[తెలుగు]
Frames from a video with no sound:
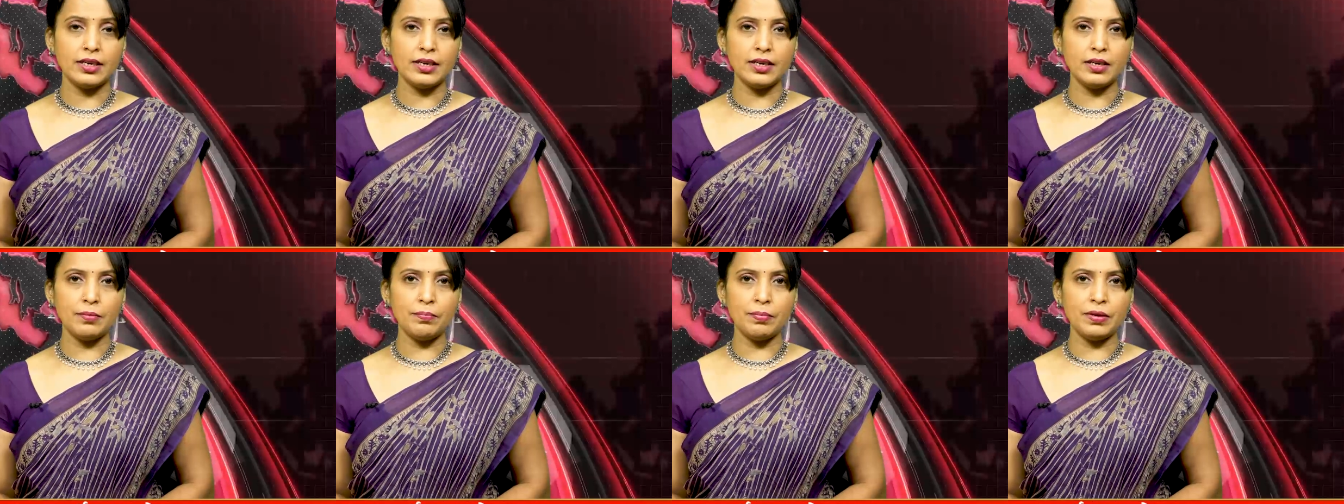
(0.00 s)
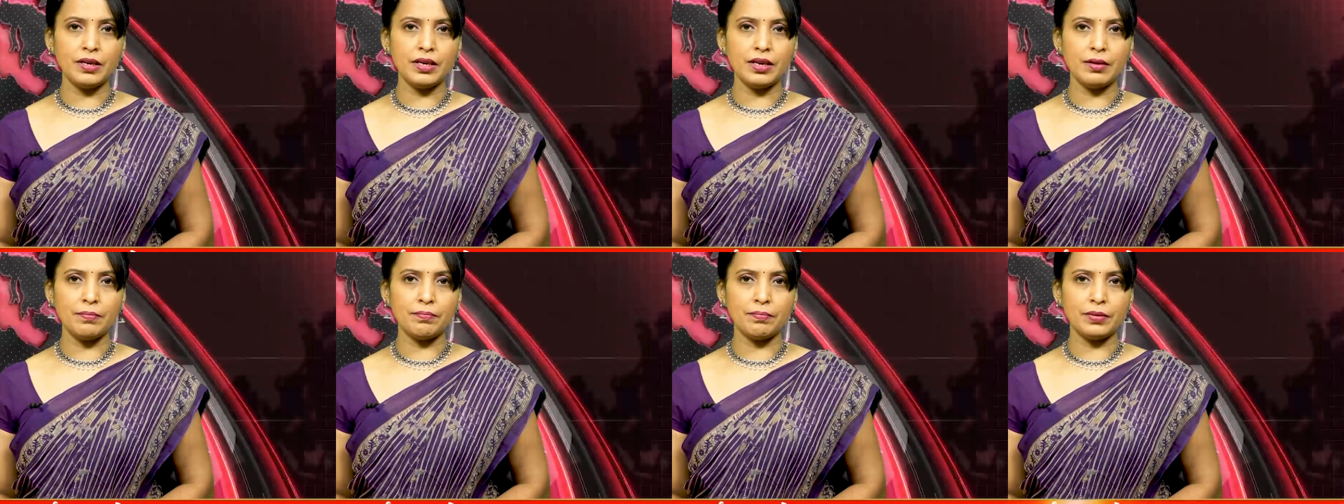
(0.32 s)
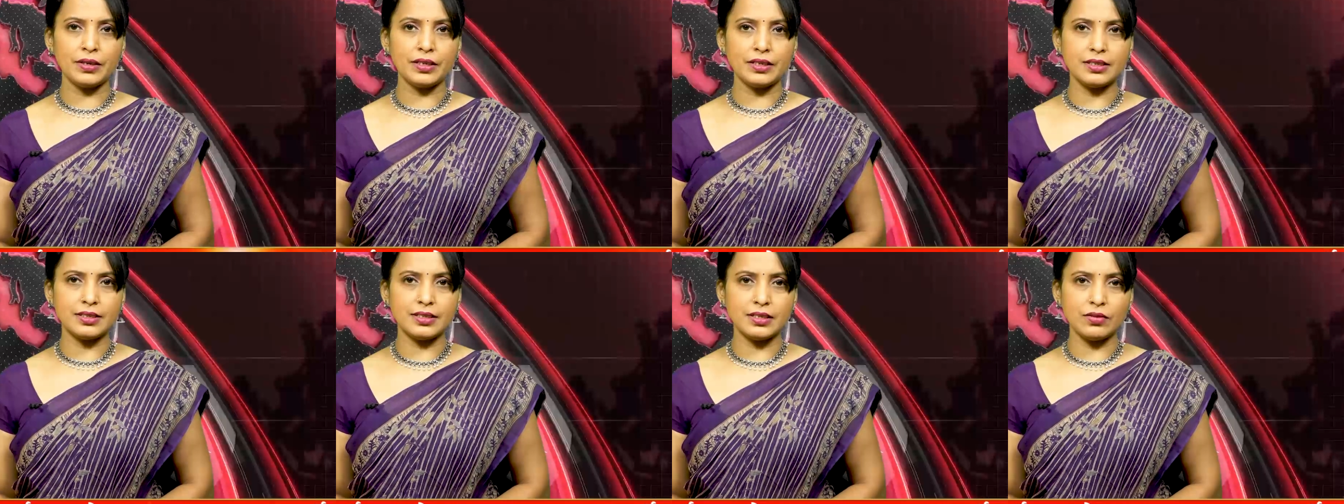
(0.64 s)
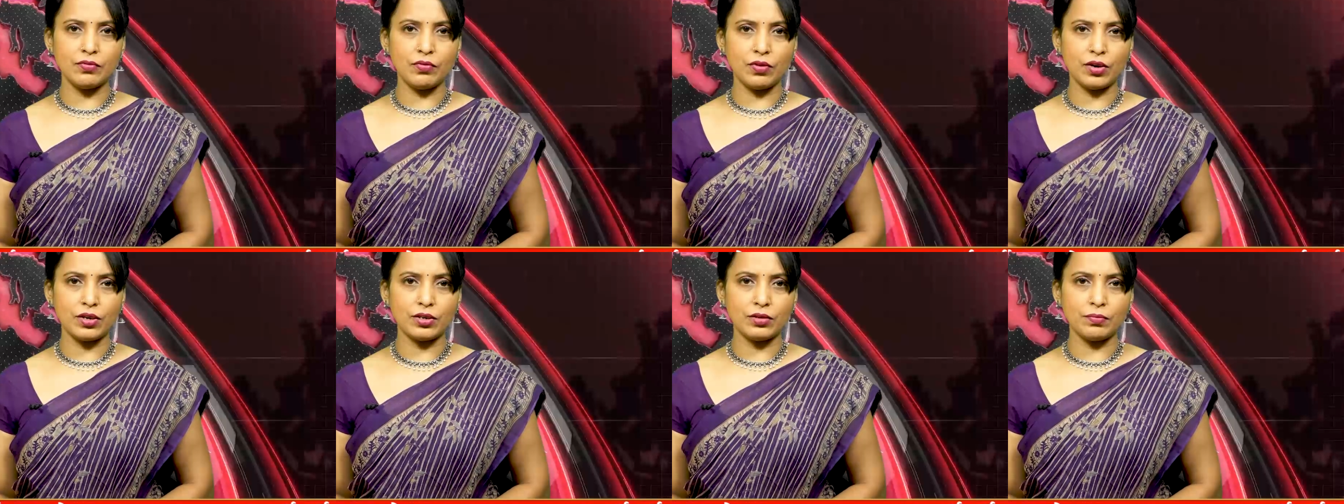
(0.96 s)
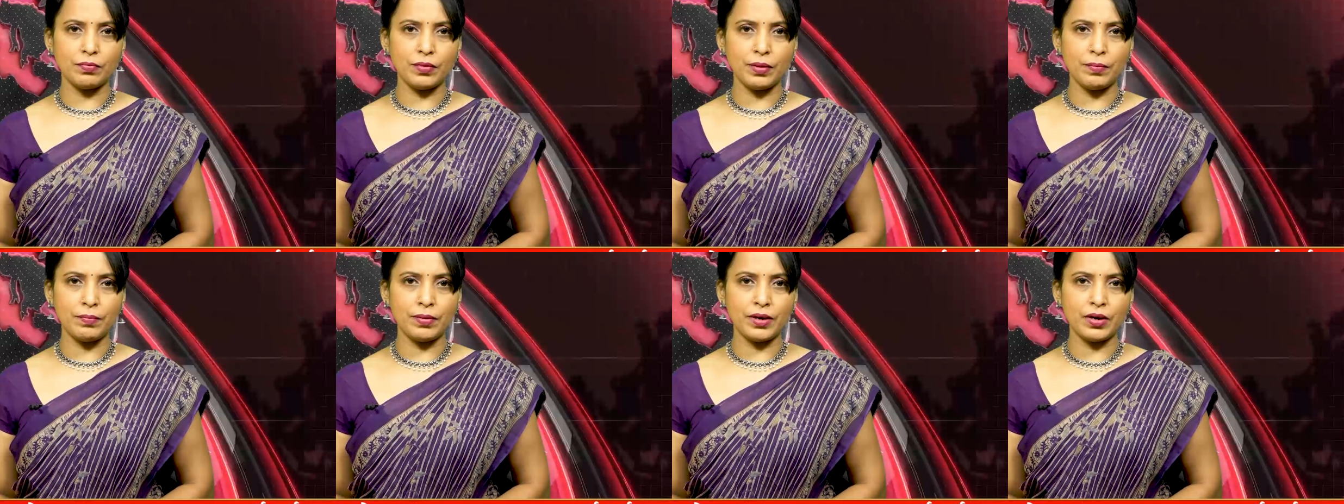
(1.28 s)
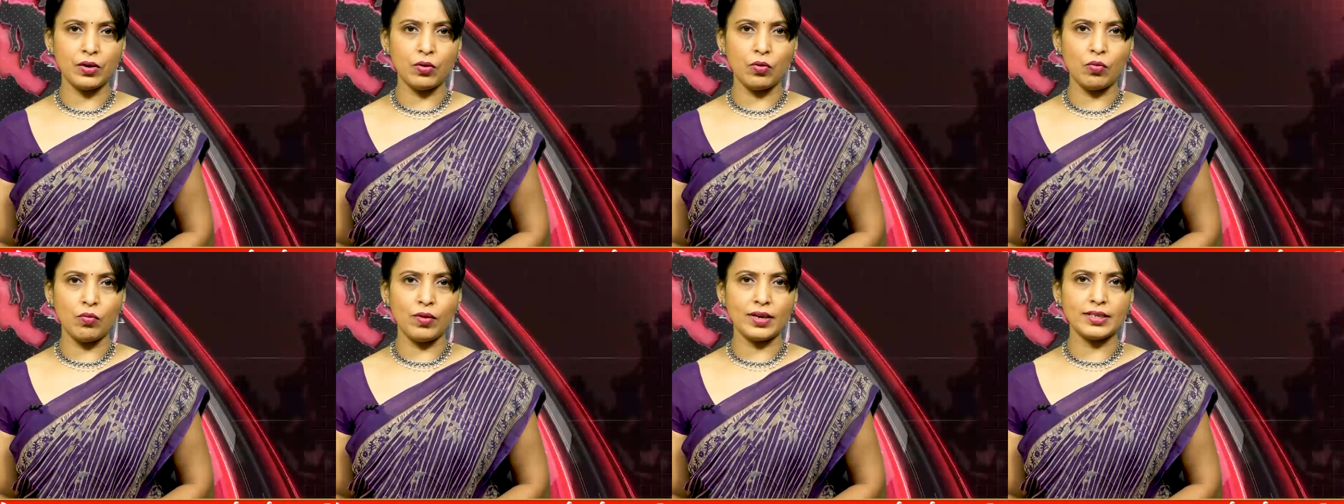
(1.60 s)
టీడీపీ ఎంపీటీసీ వార్డు
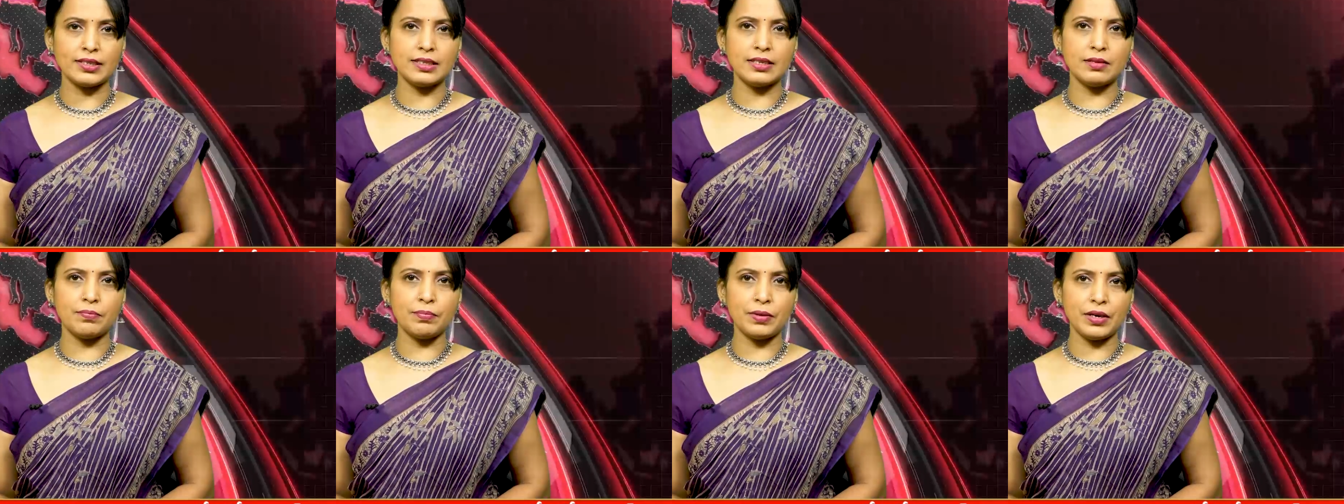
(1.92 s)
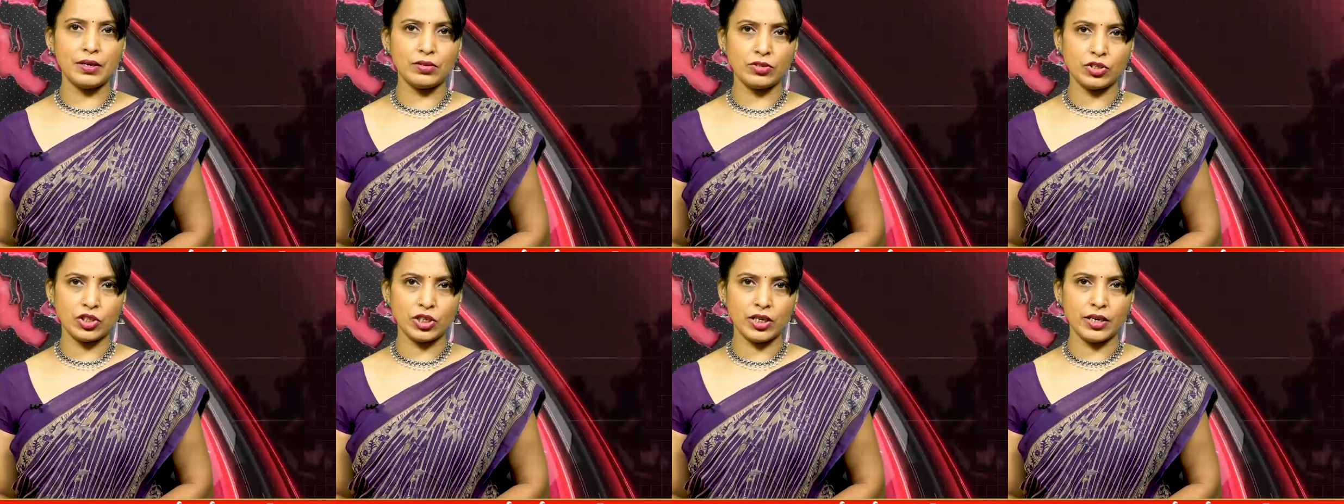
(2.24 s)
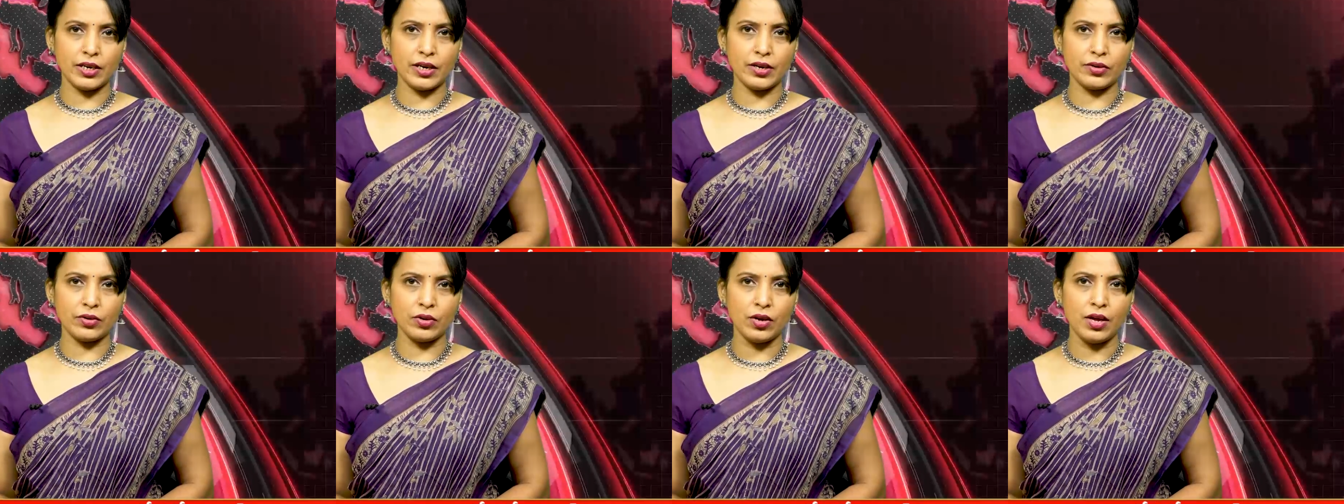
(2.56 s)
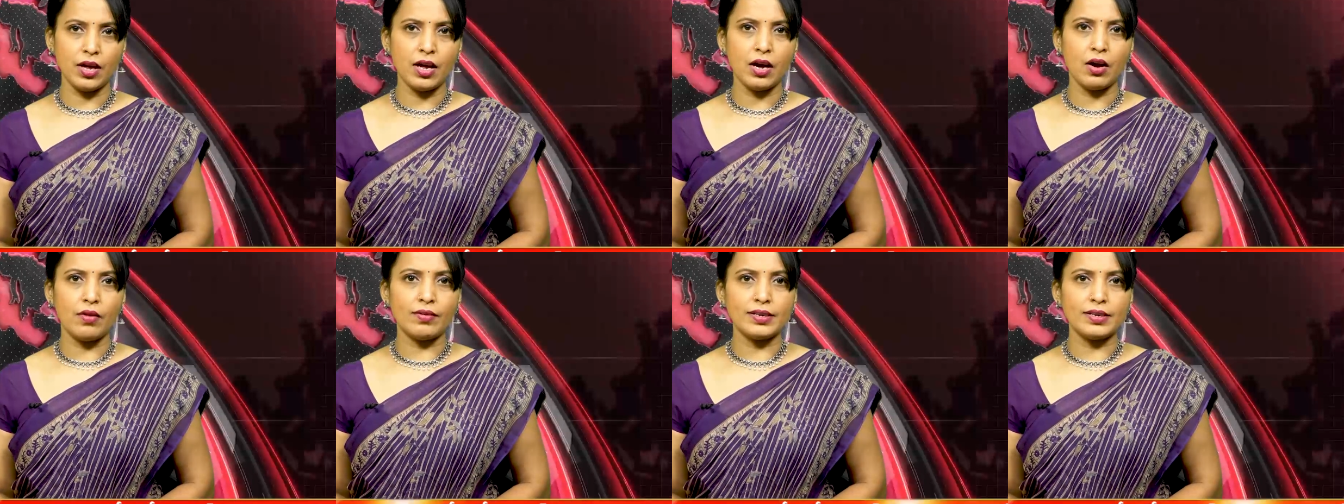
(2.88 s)
మెంబర్లు వైసీపీలో చేరారు